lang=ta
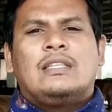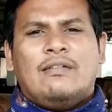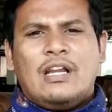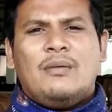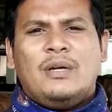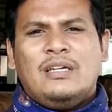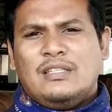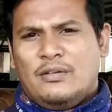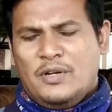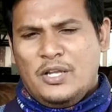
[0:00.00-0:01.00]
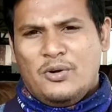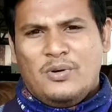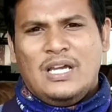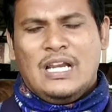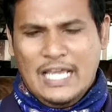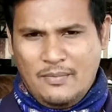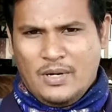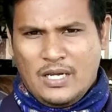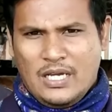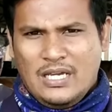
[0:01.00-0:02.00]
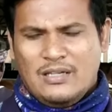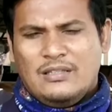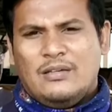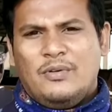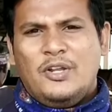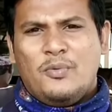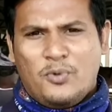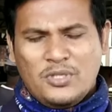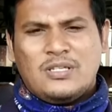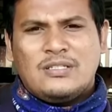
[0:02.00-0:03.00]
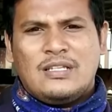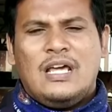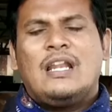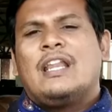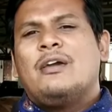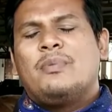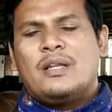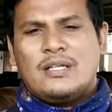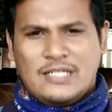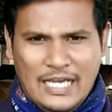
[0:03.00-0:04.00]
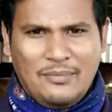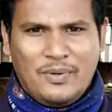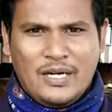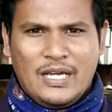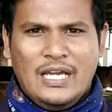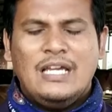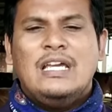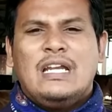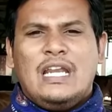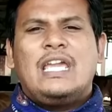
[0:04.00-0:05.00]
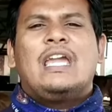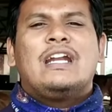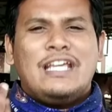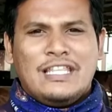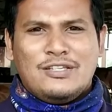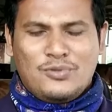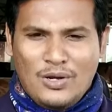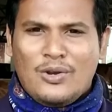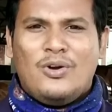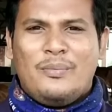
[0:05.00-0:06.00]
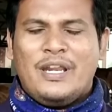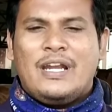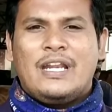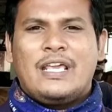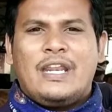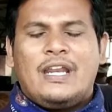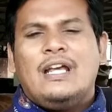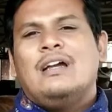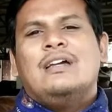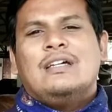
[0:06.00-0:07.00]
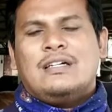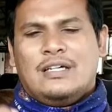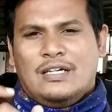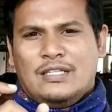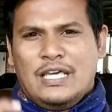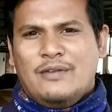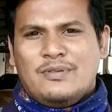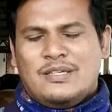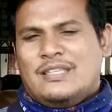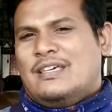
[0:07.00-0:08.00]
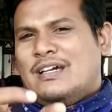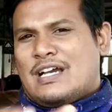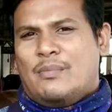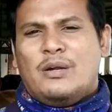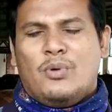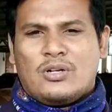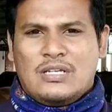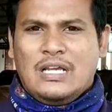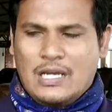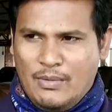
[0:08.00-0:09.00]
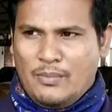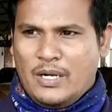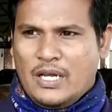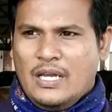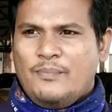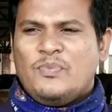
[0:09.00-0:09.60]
தவறாம இந்த வீடியோவை லைக் பண்ணுங்க இந்த வீடியோ பிடிச்சிருந்ததுன்னா நிறைய பேருக்கு ஷேர் பண்ணுங்க நீங்க எங்கிட்ட ஏதாவது சொல்லணும் அப்படின்னு நினைக்கிறீங்கன்னா தயவு செய்து கமெண்ட் பாக்ஸில் கமெண்ட் பண்ணுங்க